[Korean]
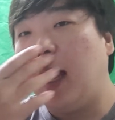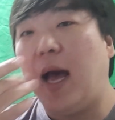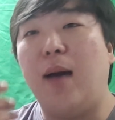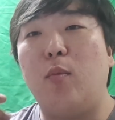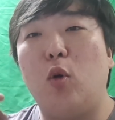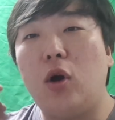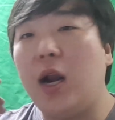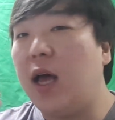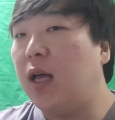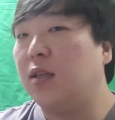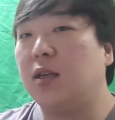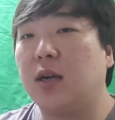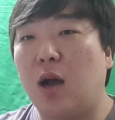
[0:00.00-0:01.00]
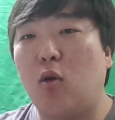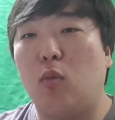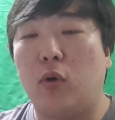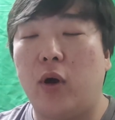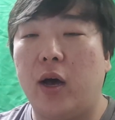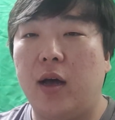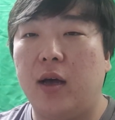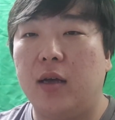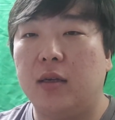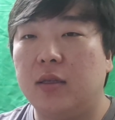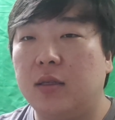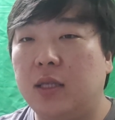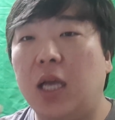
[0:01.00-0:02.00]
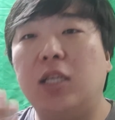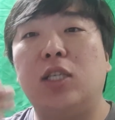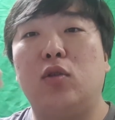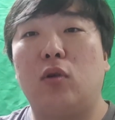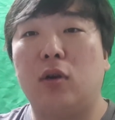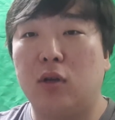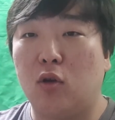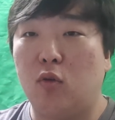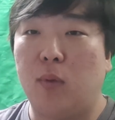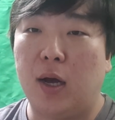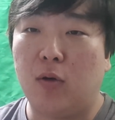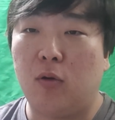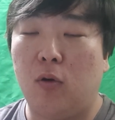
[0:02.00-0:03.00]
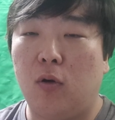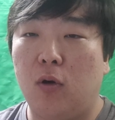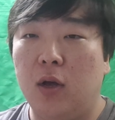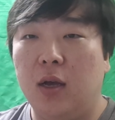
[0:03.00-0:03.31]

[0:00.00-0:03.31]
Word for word: 아몰라가 들어가고 보아. 택시도 이런 경우 많고,